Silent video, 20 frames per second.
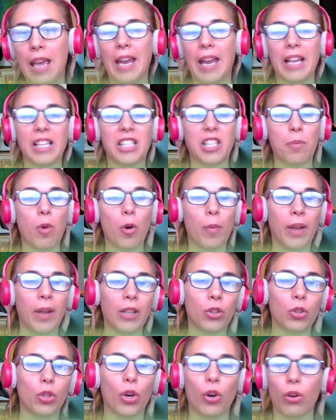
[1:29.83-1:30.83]
En ese
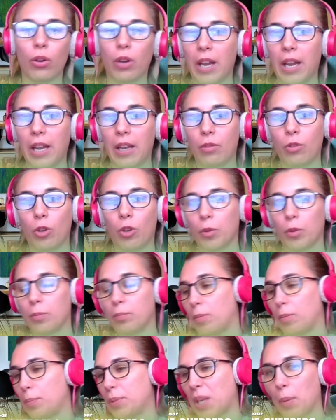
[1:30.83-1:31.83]
momento eh,
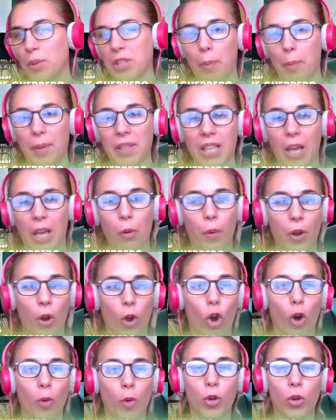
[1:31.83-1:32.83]
empezamos a pensar,
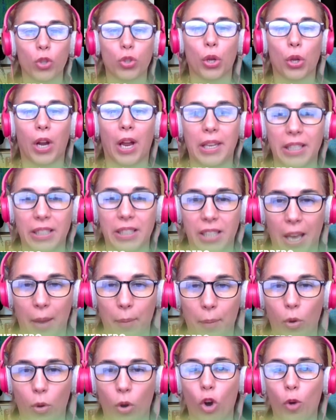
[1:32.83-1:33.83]
bueno, ¿cómo nos
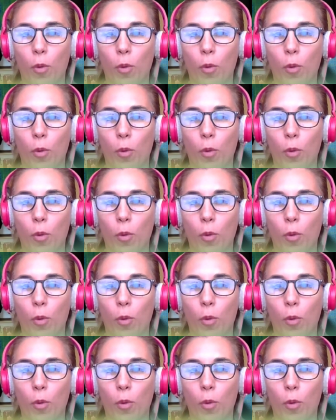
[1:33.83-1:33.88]
organizamos?